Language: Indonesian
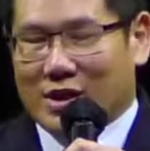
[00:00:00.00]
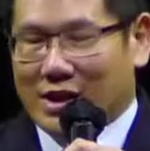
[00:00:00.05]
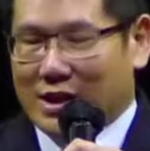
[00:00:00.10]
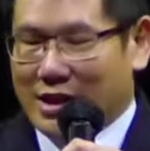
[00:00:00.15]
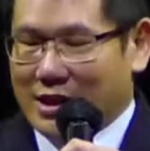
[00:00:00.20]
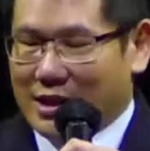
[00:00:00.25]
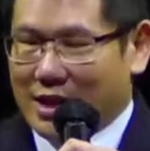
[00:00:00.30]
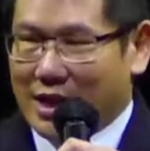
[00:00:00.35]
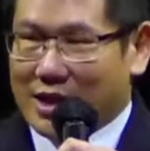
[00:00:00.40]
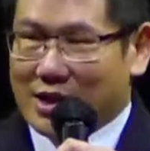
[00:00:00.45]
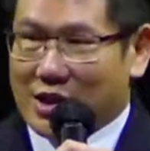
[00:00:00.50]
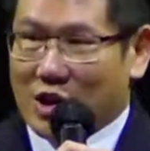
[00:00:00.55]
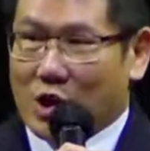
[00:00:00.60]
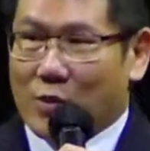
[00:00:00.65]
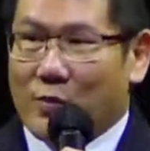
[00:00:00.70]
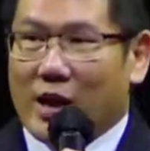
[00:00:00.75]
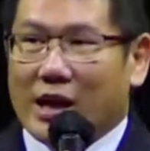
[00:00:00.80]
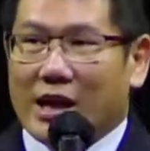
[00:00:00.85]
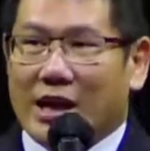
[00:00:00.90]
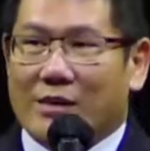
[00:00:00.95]
ya dengan
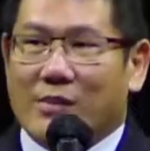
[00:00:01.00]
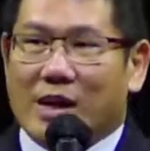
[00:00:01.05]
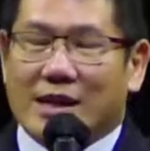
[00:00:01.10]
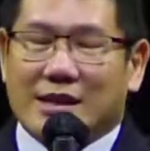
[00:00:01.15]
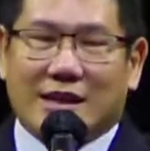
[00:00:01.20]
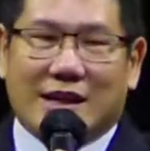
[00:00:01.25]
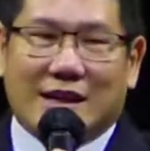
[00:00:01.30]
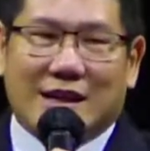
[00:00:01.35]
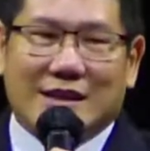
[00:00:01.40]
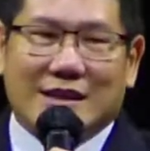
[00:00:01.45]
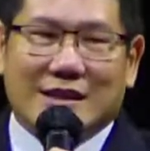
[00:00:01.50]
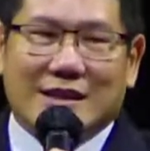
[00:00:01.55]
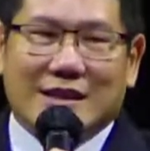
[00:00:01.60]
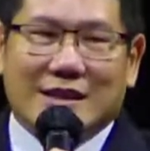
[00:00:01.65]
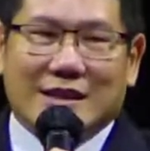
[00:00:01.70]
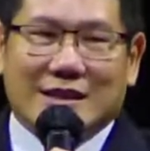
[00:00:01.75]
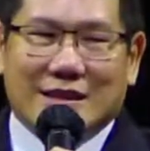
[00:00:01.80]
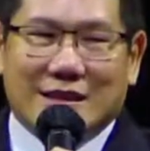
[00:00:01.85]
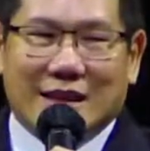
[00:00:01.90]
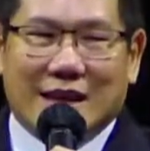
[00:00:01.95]
kelopak yang banyak.
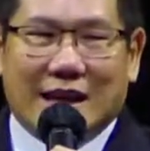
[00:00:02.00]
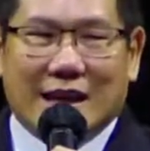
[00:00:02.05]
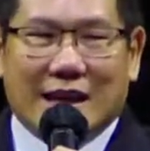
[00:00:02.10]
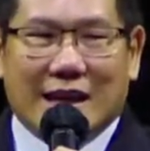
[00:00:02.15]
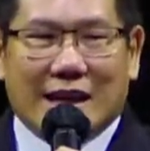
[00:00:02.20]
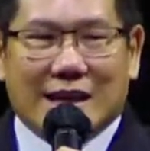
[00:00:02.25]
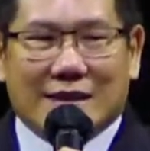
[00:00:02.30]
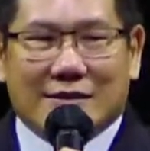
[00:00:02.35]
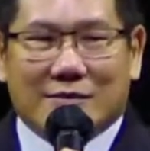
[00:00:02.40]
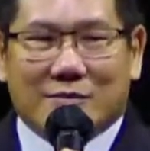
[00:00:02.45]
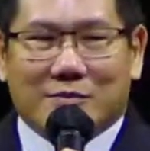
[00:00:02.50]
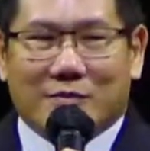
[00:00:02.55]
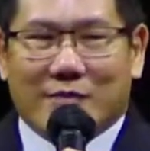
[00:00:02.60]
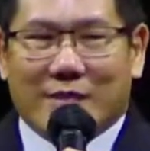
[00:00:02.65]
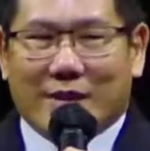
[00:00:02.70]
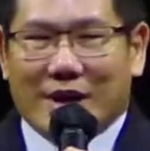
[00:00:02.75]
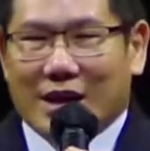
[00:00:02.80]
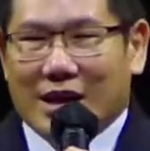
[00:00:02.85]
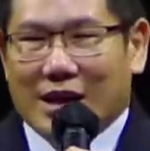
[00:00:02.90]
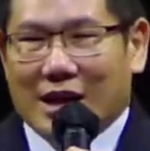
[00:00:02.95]
Sedangkan
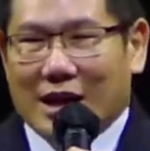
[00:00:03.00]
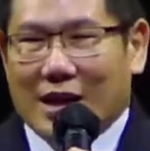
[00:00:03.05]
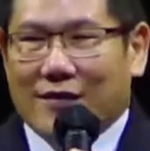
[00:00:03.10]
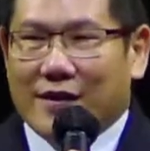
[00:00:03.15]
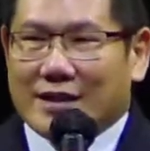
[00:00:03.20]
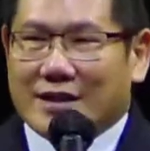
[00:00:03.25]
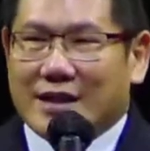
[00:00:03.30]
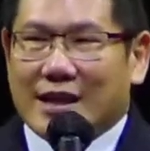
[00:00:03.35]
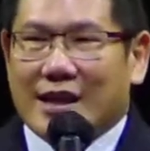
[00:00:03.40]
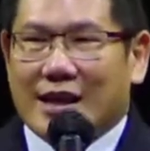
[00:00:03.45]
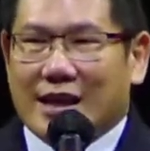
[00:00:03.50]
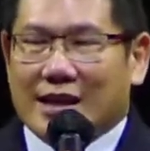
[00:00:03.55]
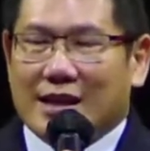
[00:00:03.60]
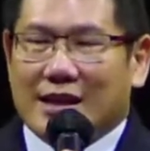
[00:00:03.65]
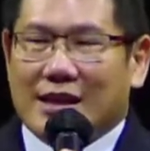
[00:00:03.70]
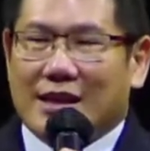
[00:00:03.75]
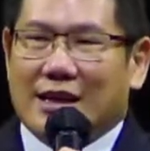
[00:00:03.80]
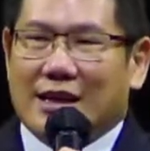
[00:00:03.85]
kafaselet